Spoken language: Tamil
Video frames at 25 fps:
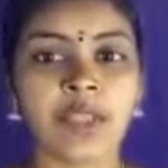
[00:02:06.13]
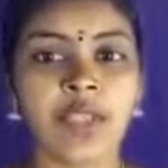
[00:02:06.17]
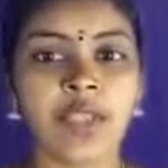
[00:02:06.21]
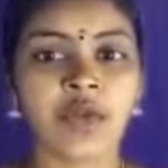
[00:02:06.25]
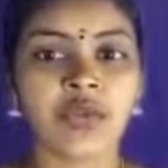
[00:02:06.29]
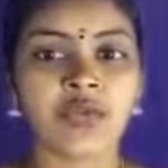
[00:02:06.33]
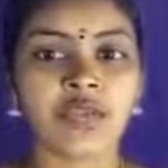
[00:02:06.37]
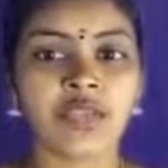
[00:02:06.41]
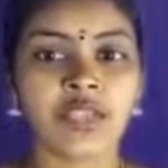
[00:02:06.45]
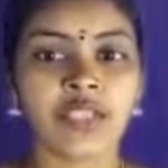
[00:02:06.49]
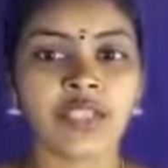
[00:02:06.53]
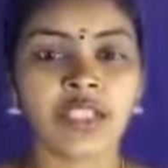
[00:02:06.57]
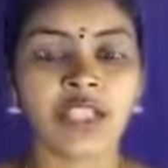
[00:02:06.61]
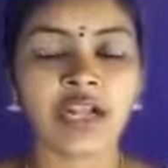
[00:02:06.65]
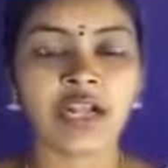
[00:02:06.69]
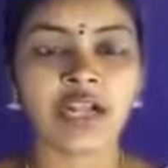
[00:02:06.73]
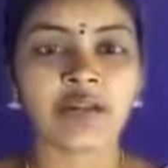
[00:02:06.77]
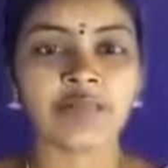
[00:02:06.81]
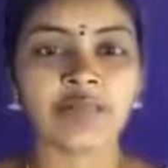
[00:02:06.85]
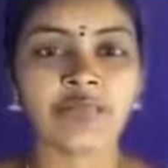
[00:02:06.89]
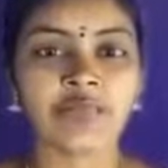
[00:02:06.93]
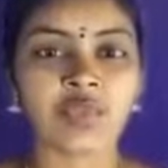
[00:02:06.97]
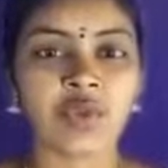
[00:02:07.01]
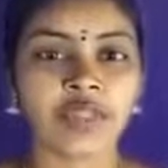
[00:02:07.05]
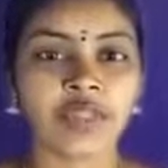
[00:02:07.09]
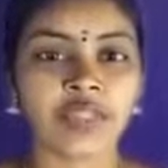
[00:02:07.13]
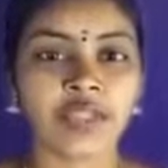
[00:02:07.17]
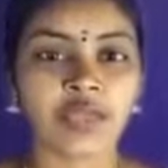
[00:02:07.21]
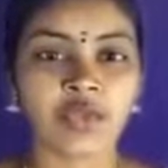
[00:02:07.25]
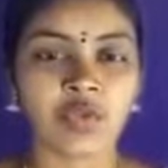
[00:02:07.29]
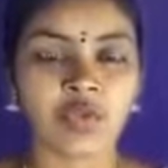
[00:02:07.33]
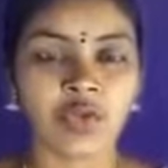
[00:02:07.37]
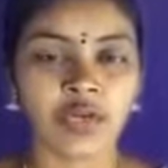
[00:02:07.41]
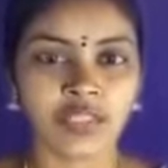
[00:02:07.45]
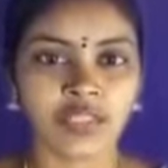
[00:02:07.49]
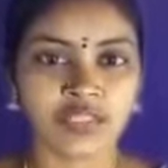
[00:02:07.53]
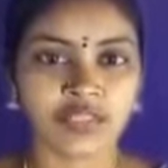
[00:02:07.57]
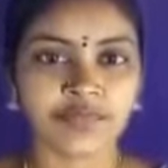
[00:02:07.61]
பேருந்து இயக்கம்
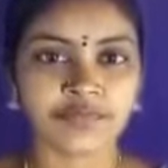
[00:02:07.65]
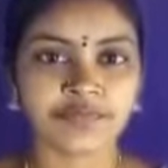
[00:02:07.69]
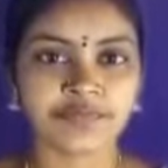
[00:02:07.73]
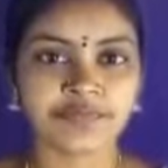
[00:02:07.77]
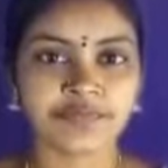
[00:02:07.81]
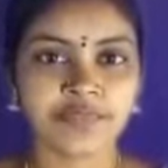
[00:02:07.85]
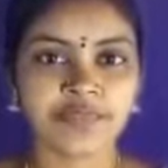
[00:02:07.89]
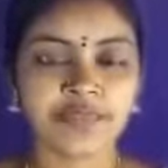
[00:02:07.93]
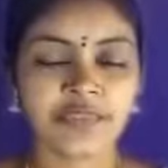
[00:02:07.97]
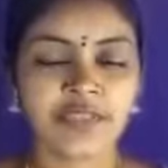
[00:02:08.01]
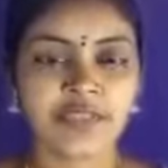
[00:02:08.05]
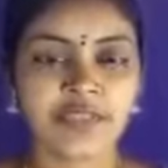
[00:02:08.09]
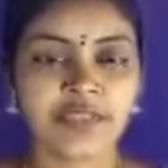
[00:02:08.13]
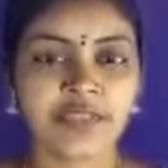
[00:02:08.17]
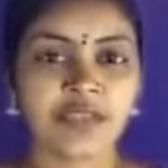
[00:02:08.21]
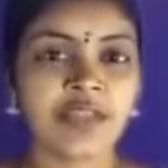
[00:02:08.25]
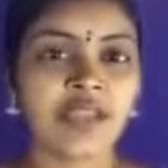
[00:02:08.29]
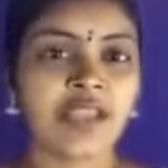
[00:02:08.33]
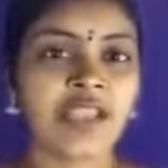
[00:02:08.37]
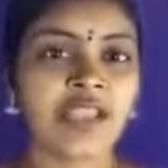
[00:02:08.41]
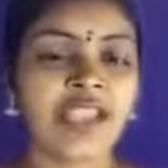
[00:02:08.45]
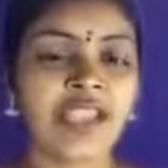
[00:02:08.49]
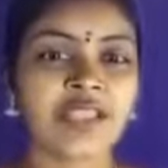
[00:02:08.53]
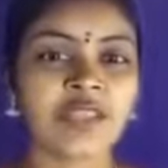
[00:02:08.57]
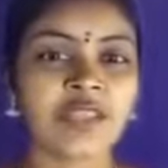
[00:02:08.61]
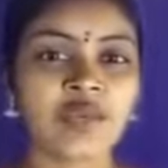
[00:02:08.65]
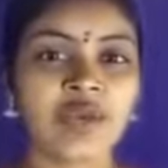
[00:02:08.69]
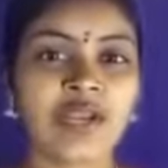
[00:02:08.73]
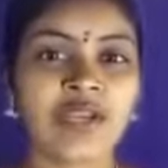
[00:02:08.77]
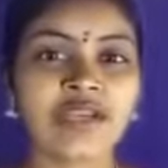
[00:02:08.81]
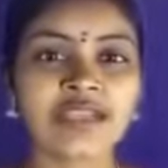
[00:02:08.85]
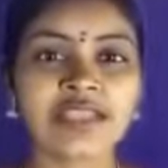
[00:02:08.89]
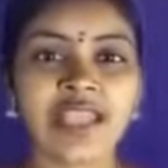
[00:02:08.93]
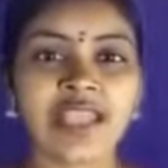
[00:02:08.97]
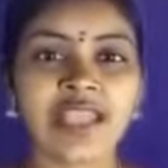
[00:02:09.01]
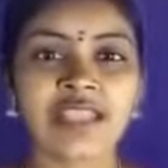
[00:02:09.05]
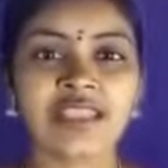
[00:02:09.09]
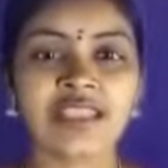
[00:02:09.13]
தொடங்கியுள்ளது
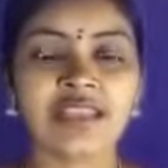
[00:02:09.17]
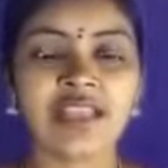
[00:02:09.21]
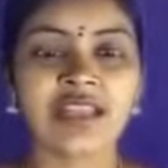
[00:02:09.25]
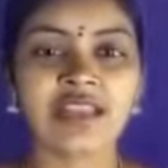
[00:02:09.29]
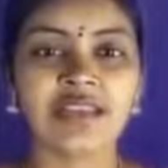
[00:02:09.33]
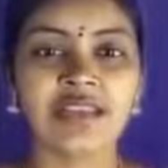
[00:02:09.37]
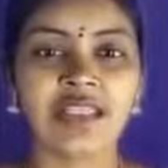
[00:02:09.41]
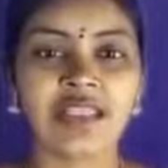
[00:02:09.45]
இத்துடன் செய்திகள்